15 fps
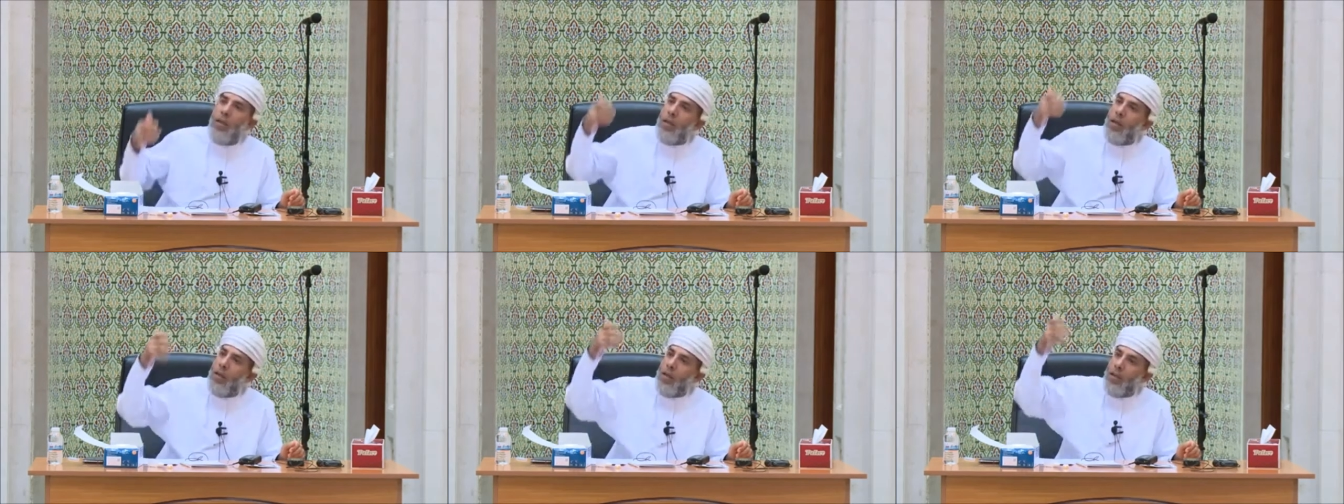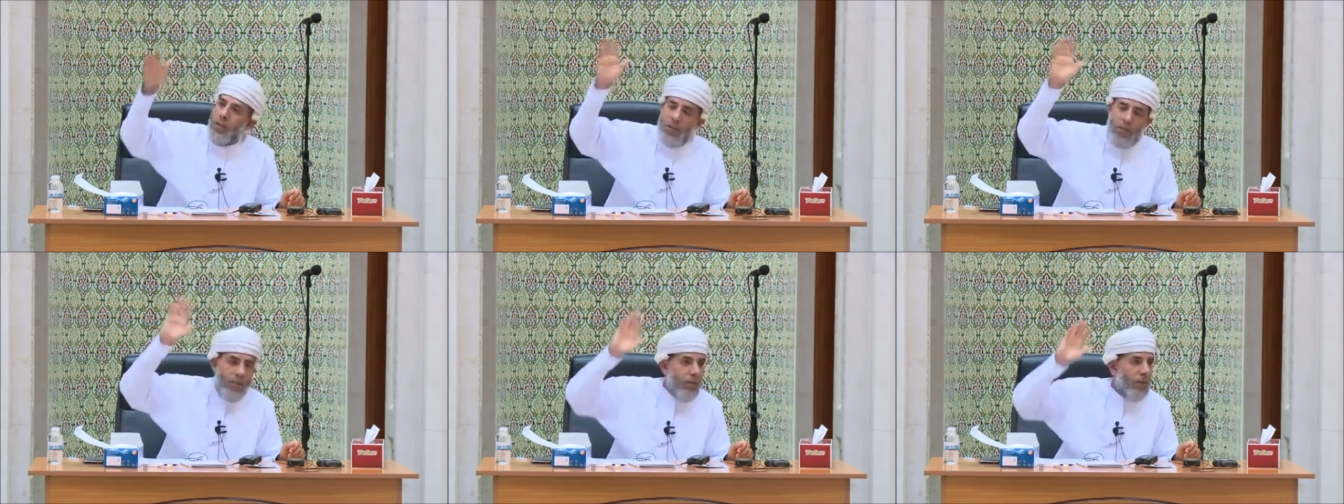
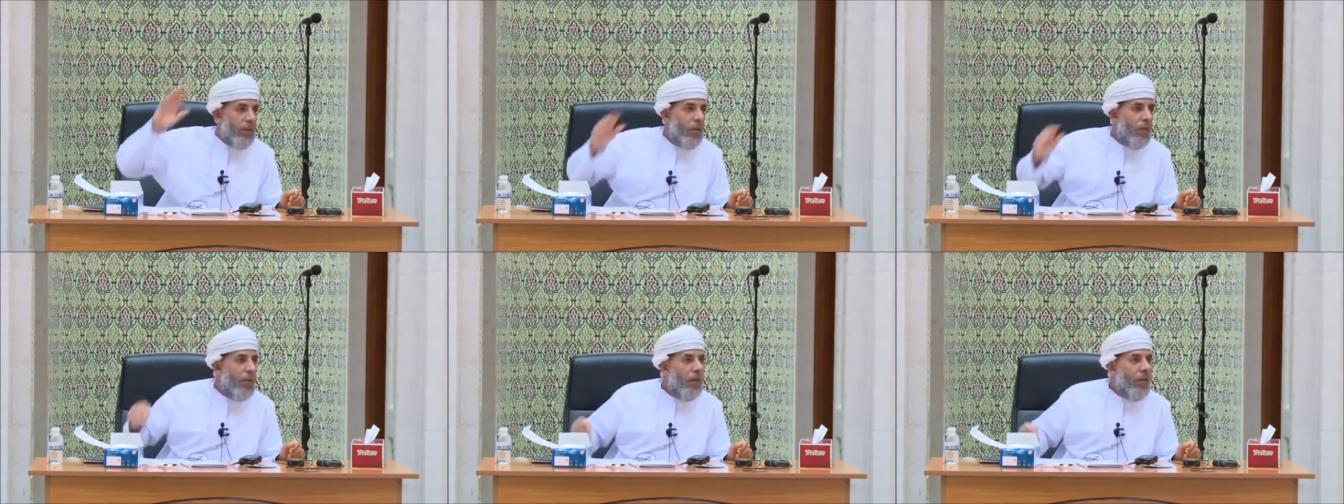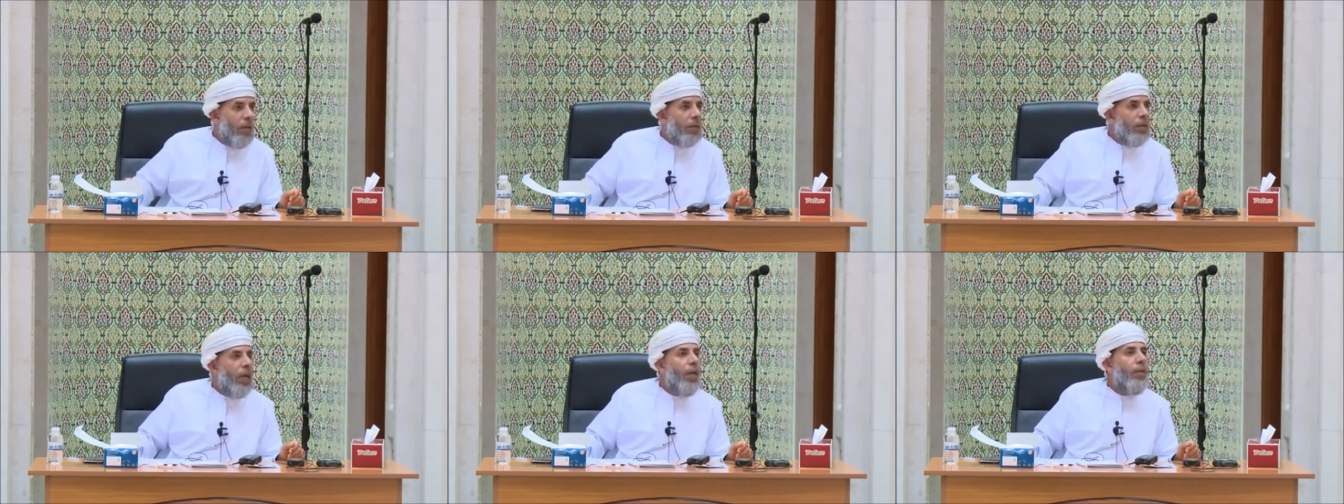خلاص
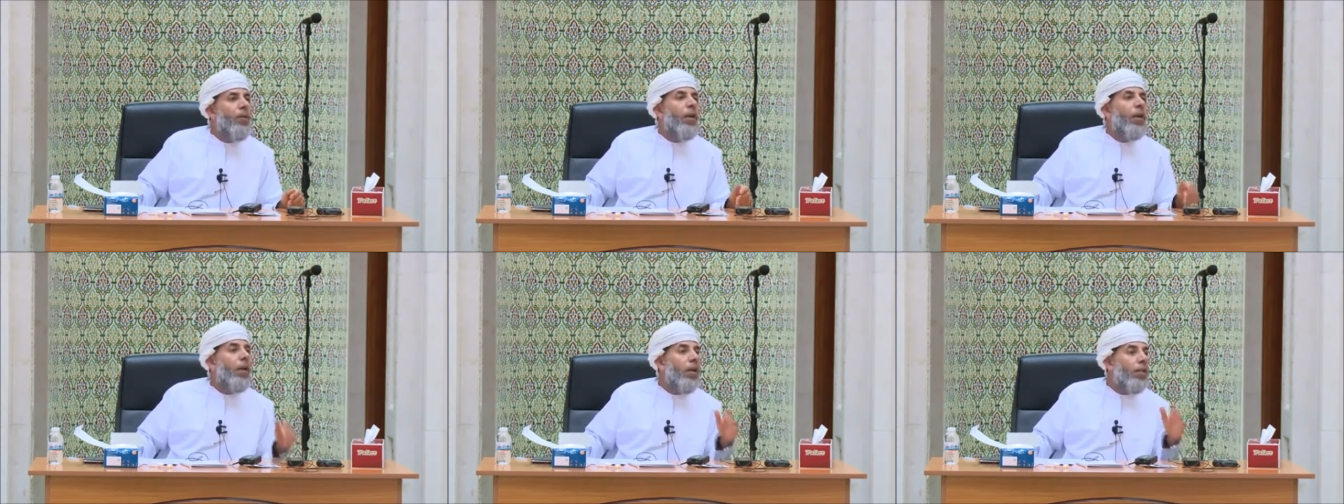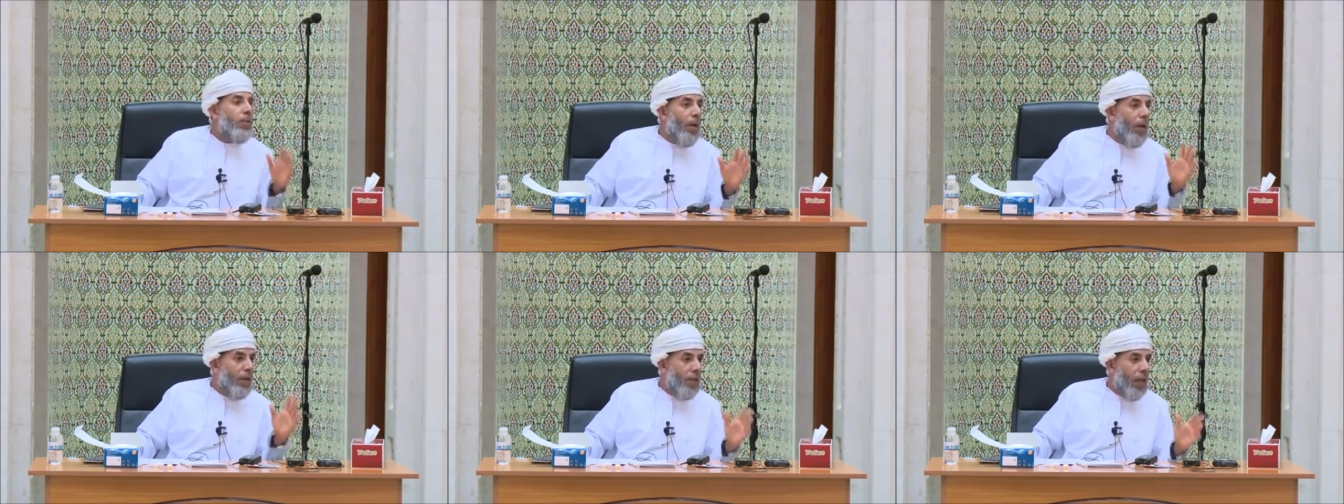تائب الى الله
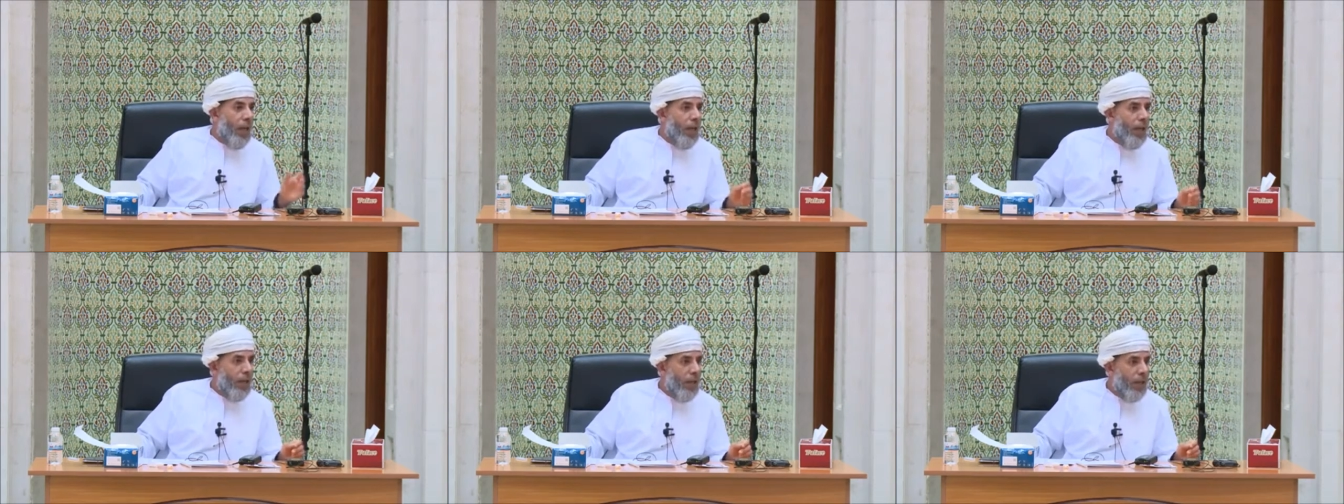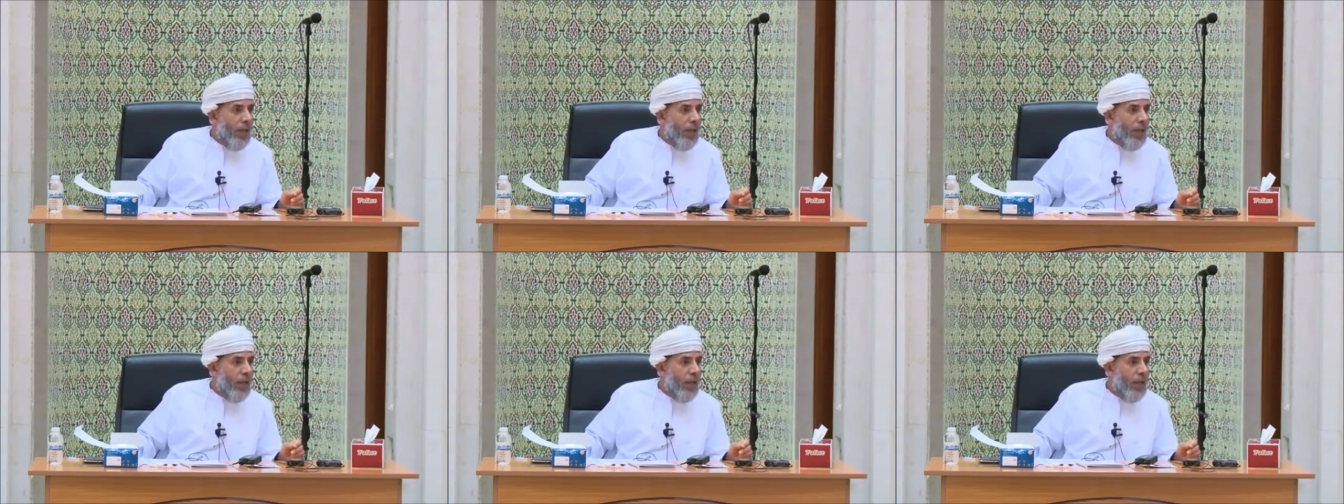سبحانه وتعالى